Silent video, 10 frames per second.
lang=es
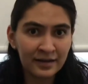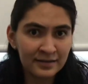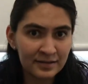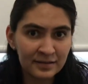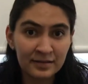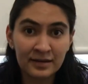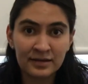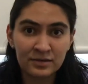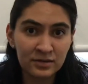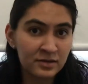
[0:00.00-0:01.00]
estas
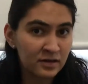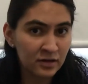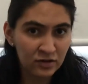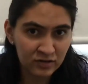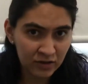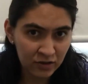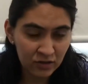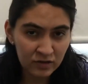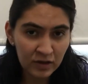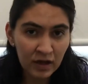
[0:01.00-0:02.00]
interacciones en los niños